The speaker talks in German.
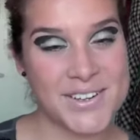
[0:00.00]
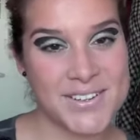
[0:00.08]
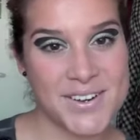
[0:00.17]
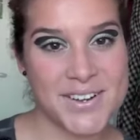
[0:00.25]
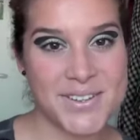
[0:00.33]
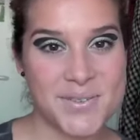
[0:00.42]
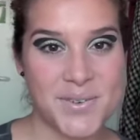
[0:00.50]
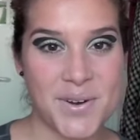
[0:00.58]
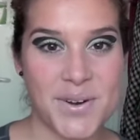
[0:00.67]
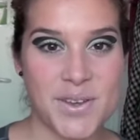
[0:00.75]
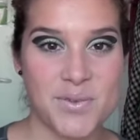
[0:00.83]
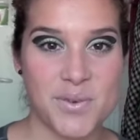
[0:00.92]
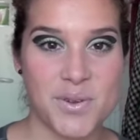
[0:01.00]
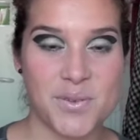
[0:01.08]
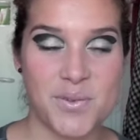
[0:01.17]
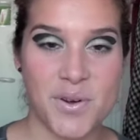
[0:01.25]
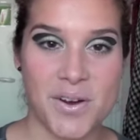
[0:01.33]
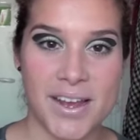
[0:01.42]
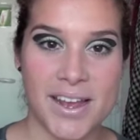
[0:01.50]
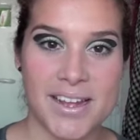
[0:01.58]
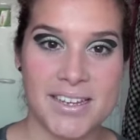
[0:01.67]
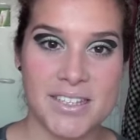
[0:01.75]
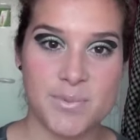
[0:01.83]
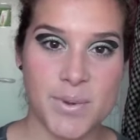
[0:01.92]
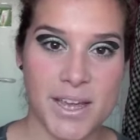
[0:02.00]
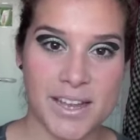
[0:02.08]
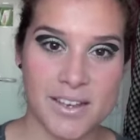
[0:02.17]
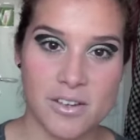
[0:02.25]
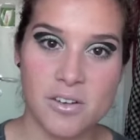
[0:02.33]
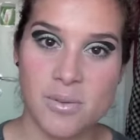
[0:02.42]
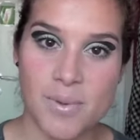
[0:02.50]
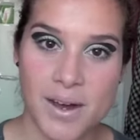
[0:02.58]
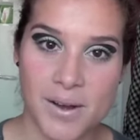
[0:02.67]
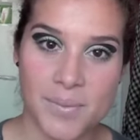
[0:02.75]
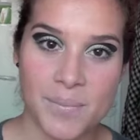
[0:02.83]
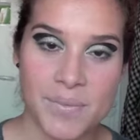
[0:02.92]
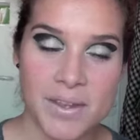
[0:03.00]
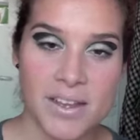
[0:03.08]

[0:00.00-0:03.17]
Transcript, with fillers: wollte heute für euch von Fergie einen inspirierten Look machen.